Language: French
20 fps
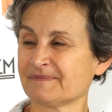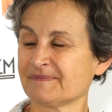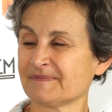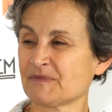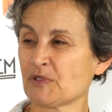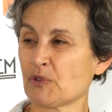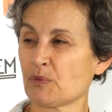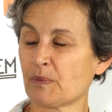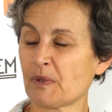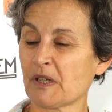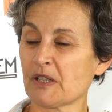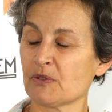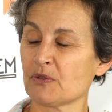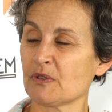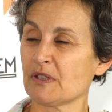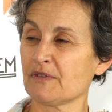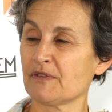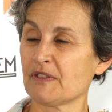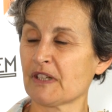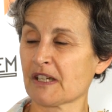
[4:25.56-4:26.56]
Du prix du
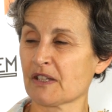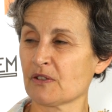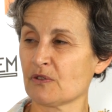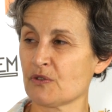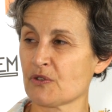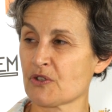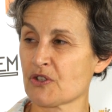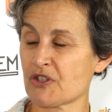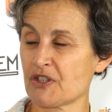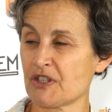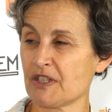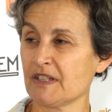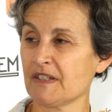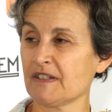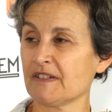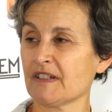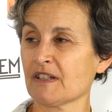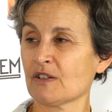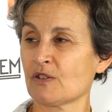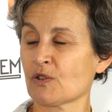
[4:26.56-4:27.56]
livre d'archéologie,
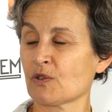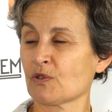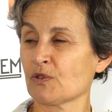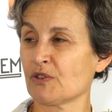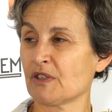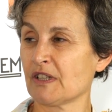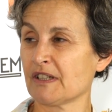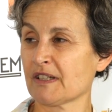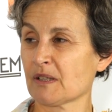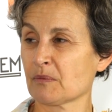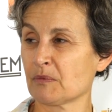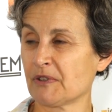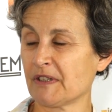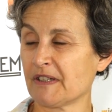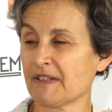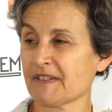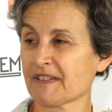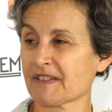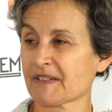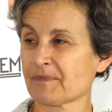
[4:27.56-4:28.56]
des rencontres de la
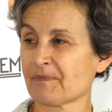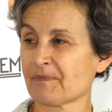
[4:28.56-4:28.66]
Narbonnaise.